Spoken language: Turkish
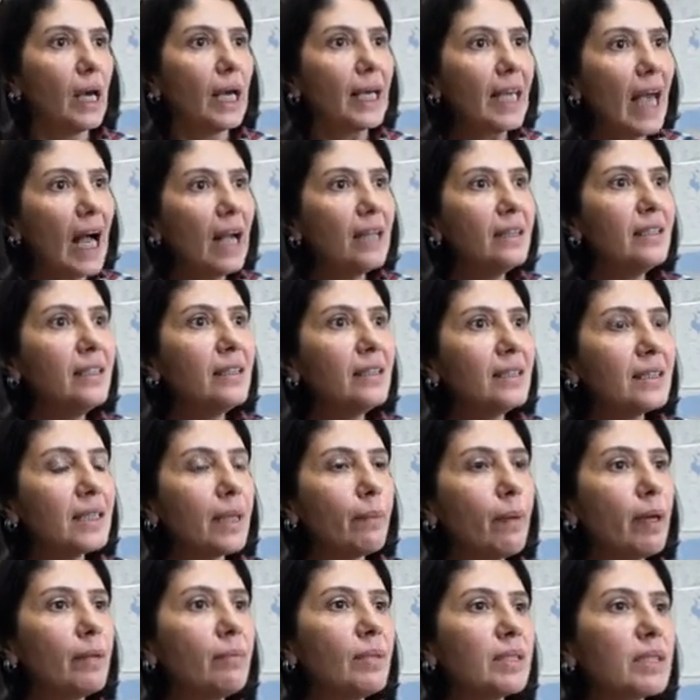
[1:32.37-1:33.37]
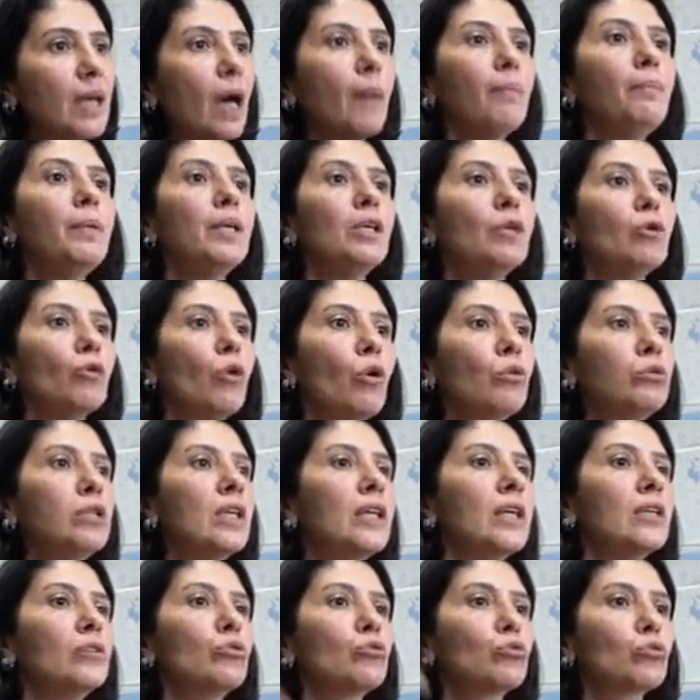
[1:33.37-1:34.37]
Geldiğiniz zaman mesela Bingöl'de
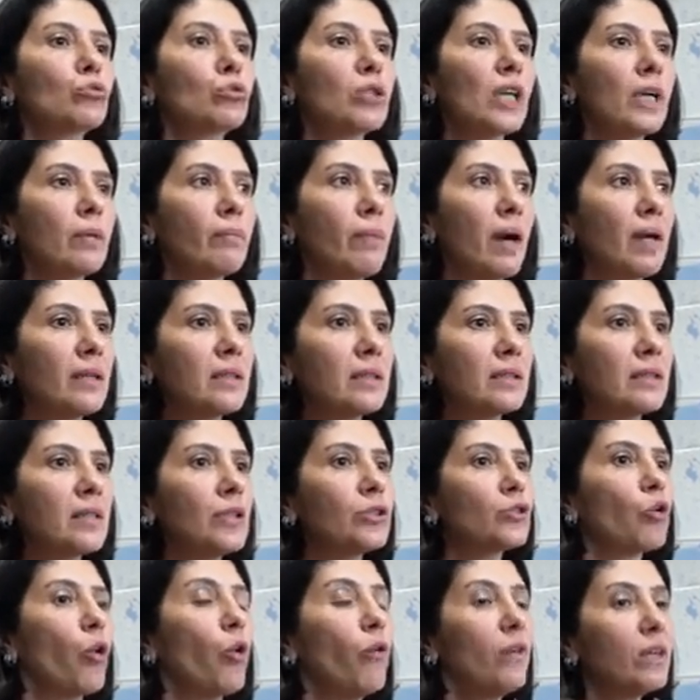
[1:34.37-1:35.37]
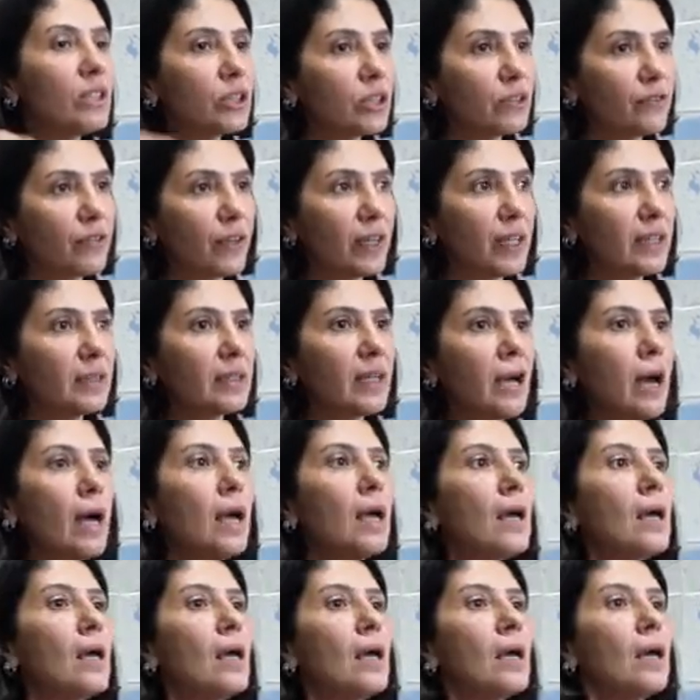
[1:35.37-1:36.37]
yedi su segmentinde işte Ovacık fayında
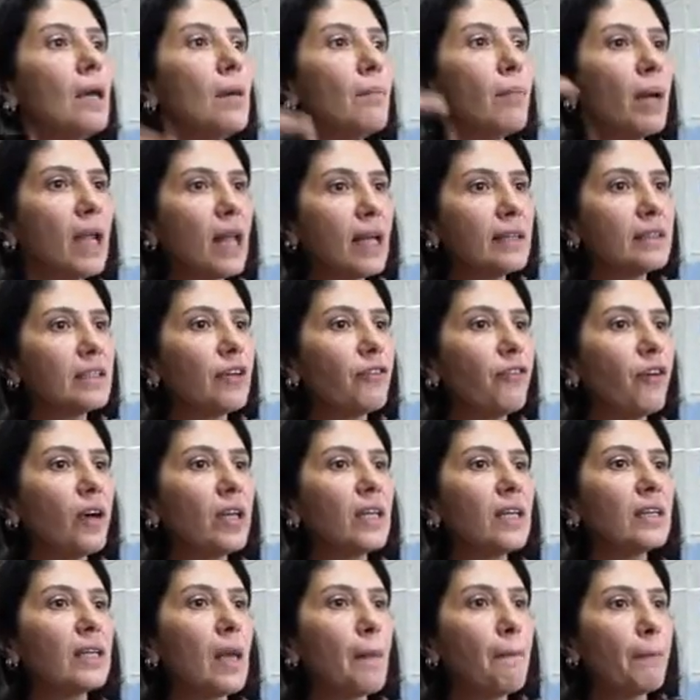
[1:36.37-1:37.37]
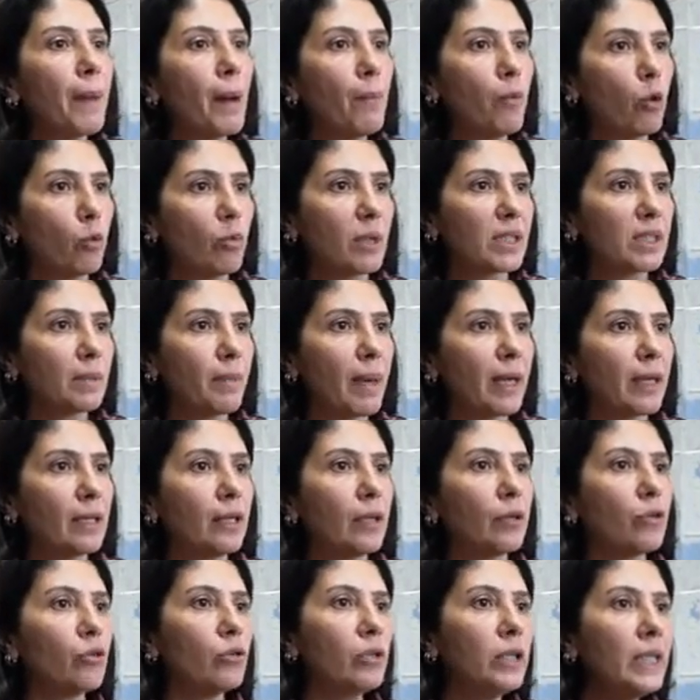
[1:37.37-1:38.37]
Malatya fayında deprem olması
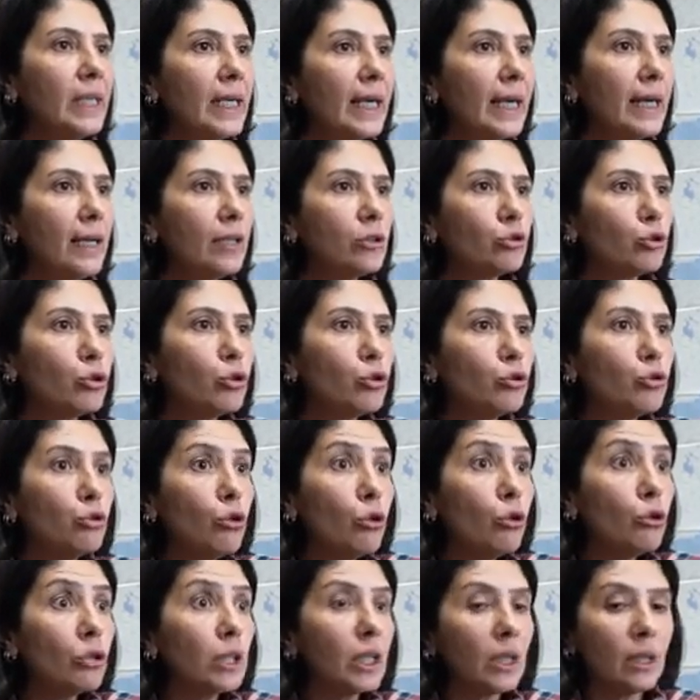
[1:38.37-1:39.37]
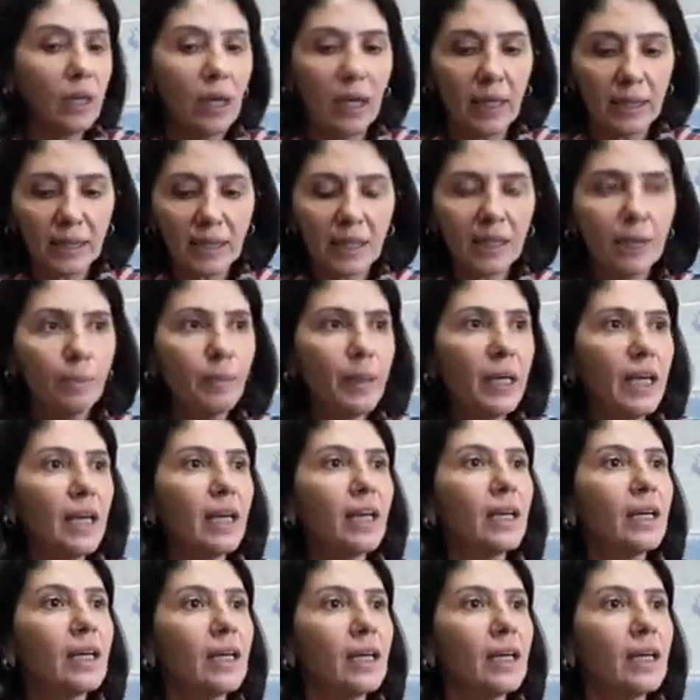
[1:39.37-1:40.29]
bekleniyor. Niye? Çünkü diyor ki siz bir